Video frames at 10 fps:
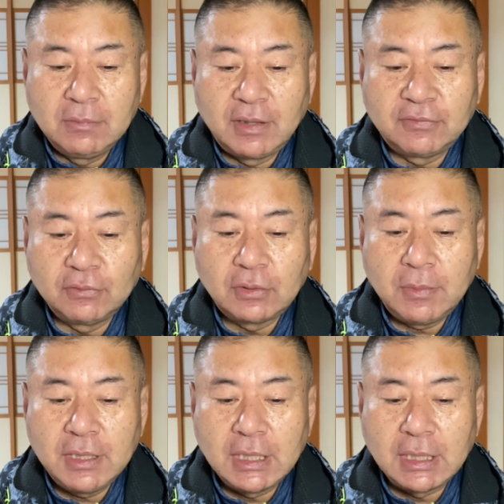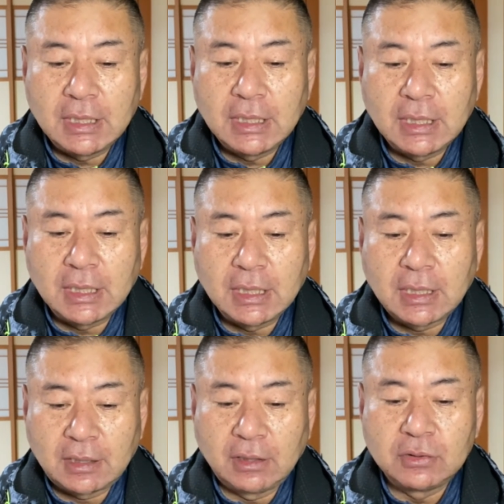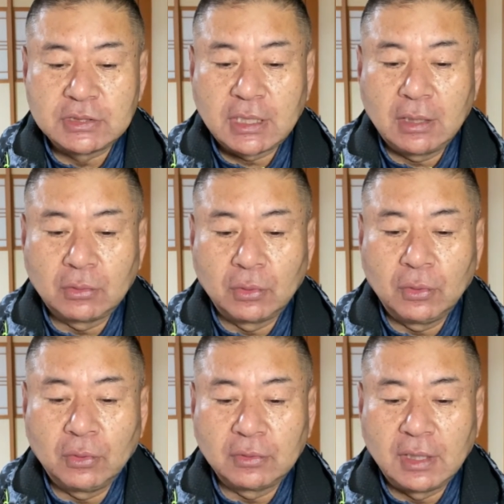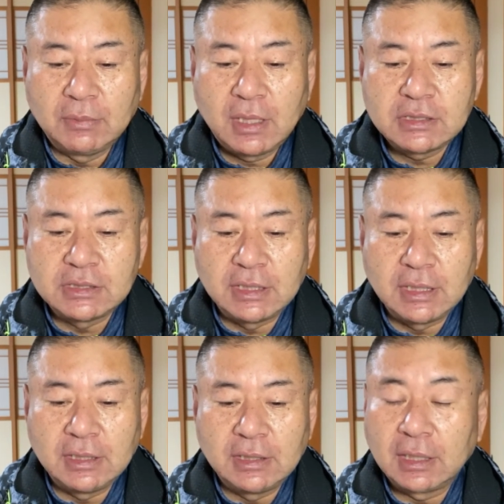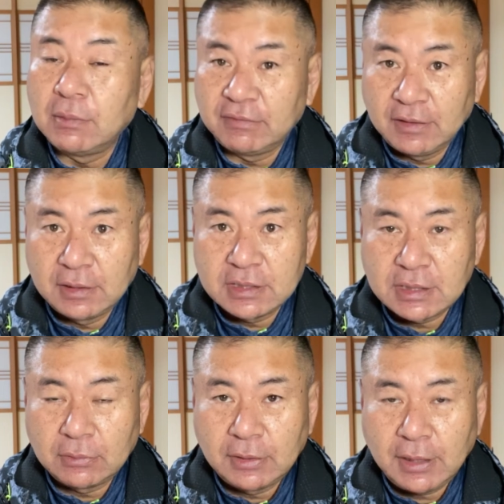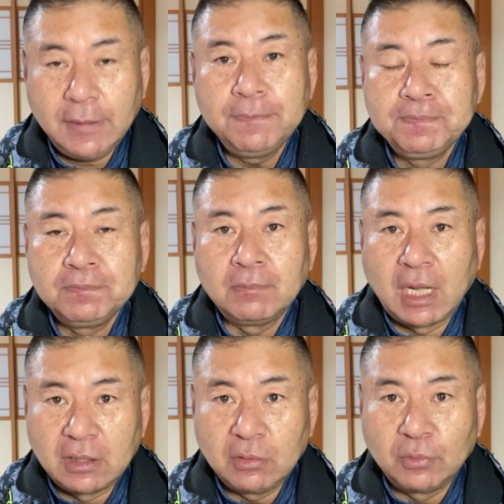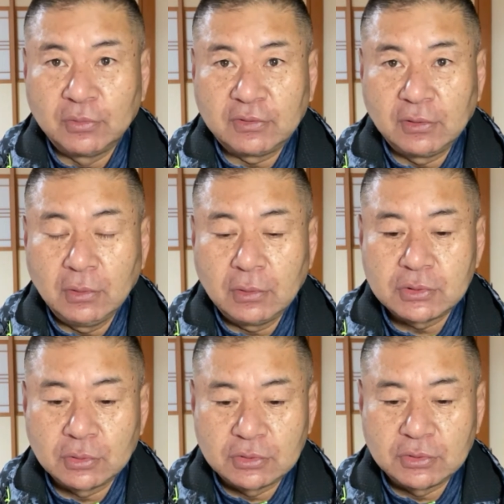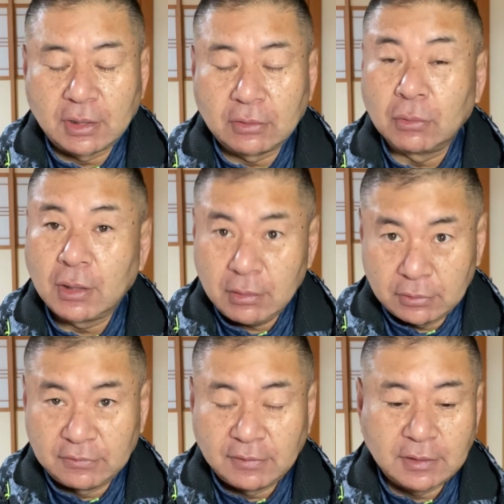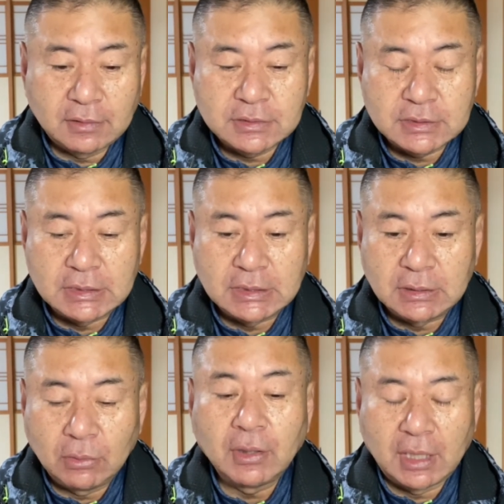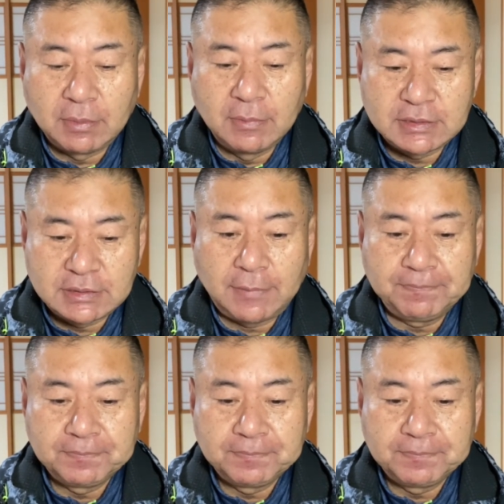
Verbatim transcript: まあそのために、かける時間と労力がイメージできませんでしたので、まあリフォーム付きの中古住宅を買うという選択肢を選びました。